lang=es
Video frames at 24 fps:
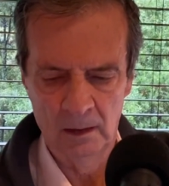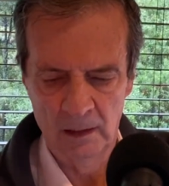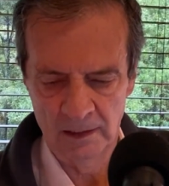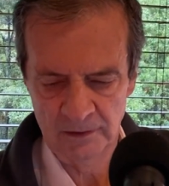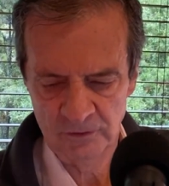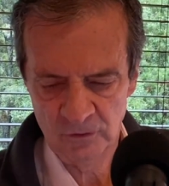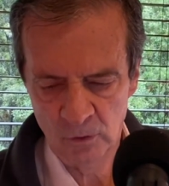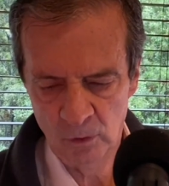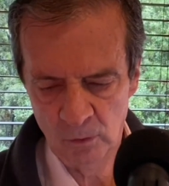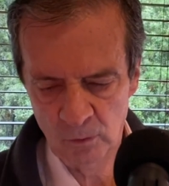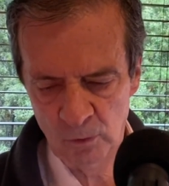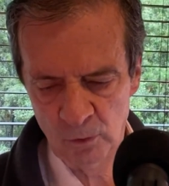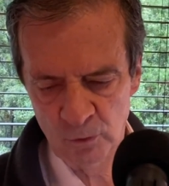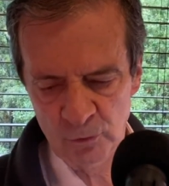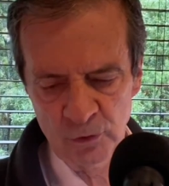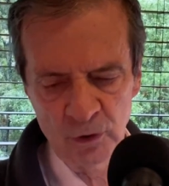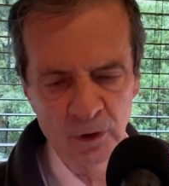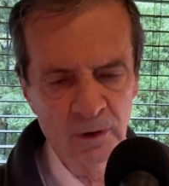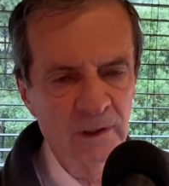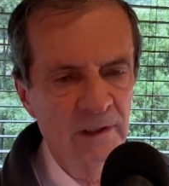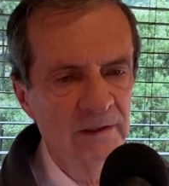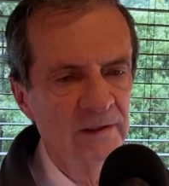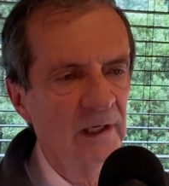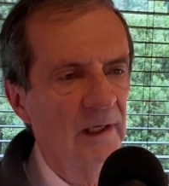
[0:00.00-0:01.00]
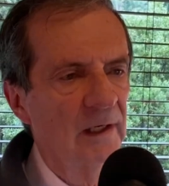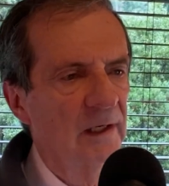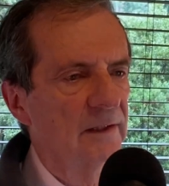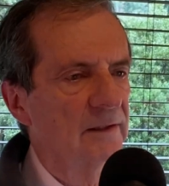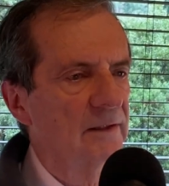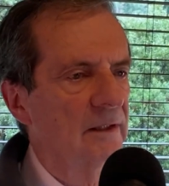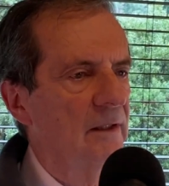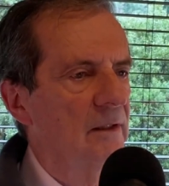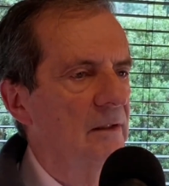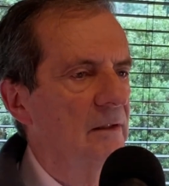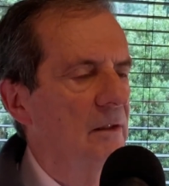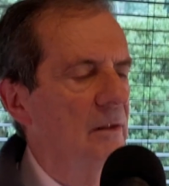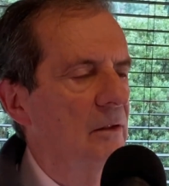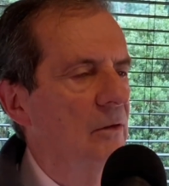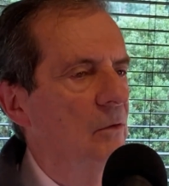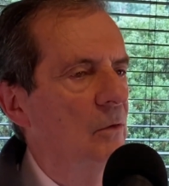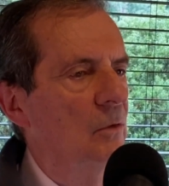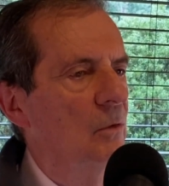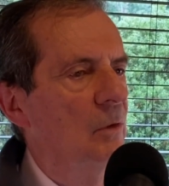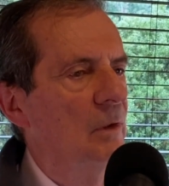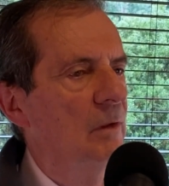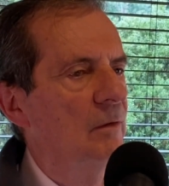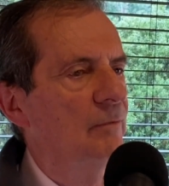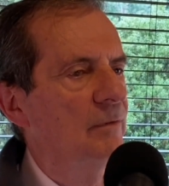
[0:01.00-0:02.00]
Las conclusiones a las que
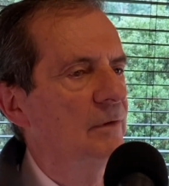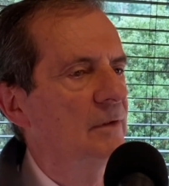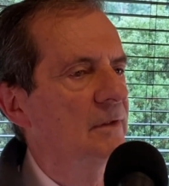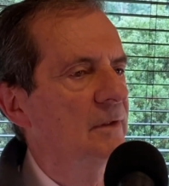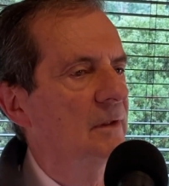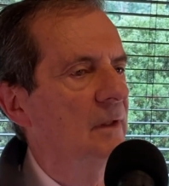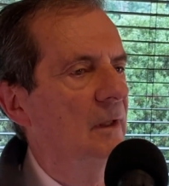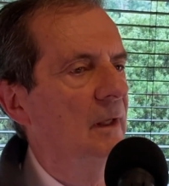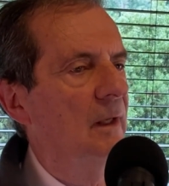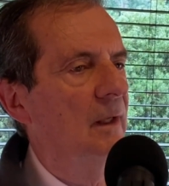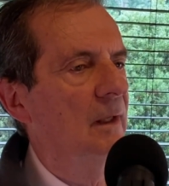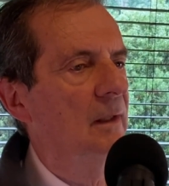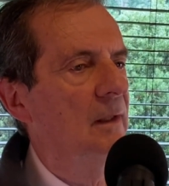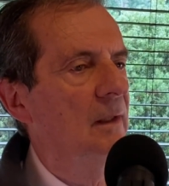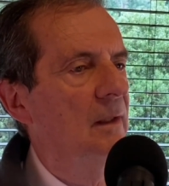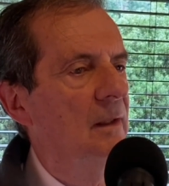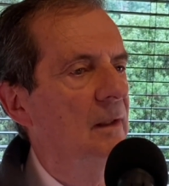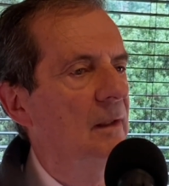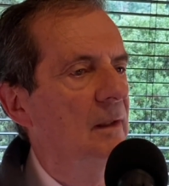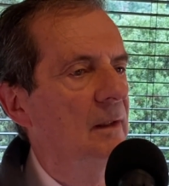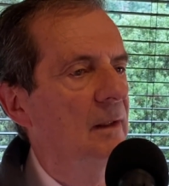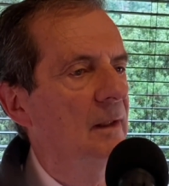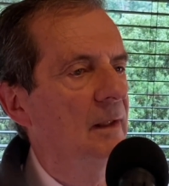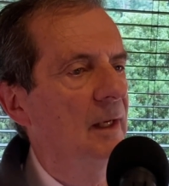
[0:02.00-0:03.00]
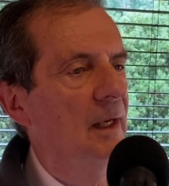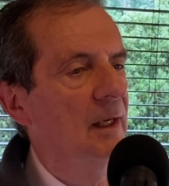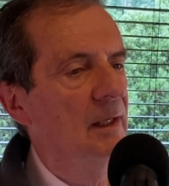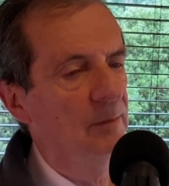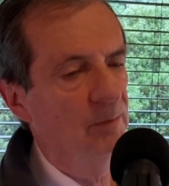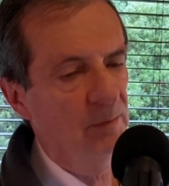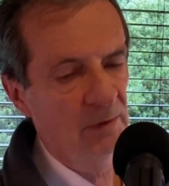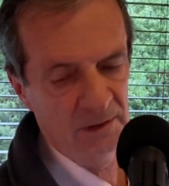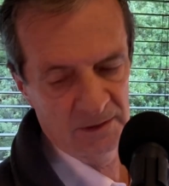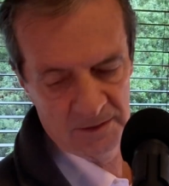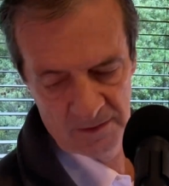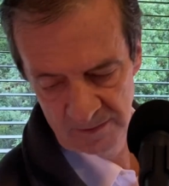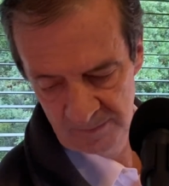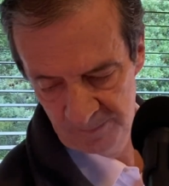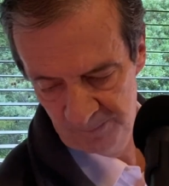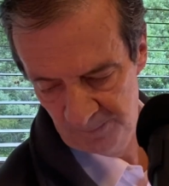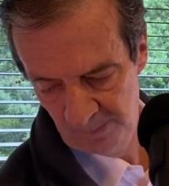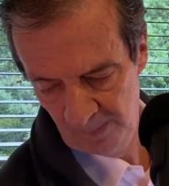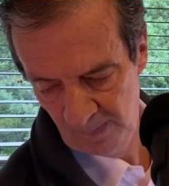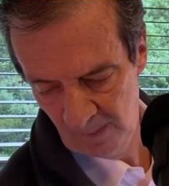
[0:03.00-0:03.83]
llegó el fiscal eh, Jaimes